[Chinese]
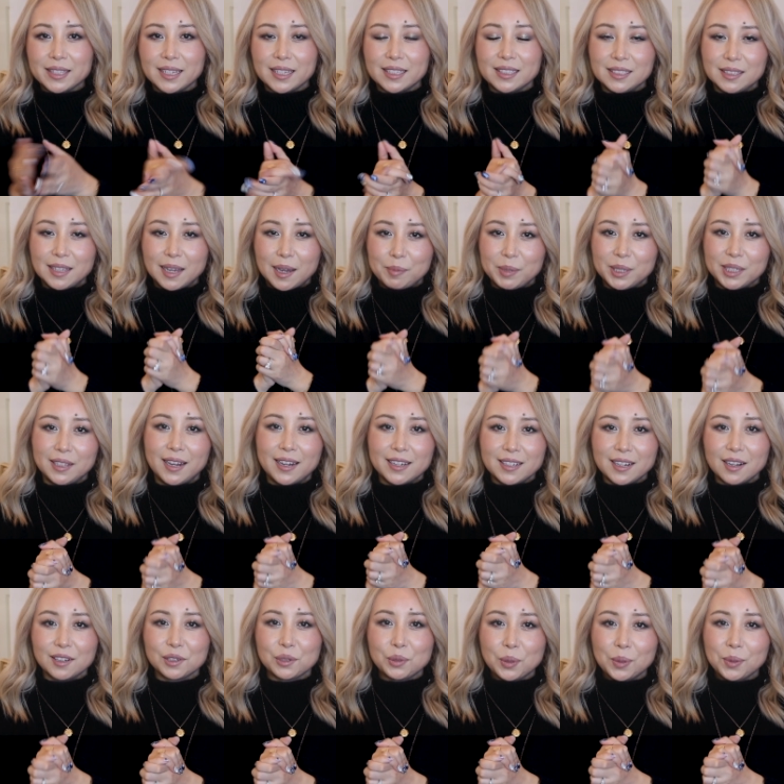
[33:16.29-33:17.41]
在其他平台
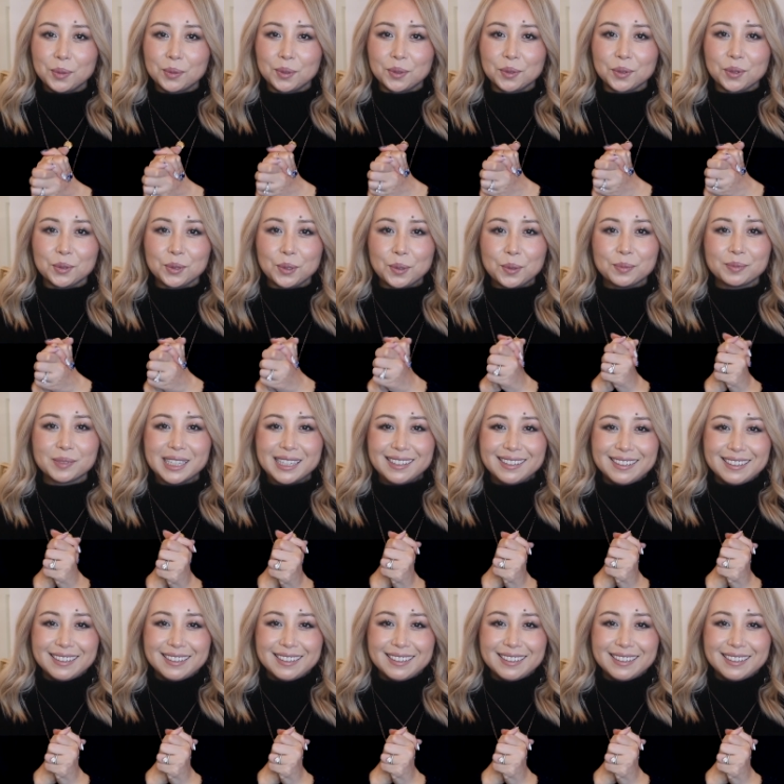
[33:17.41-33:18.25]
上跟我互动沟通。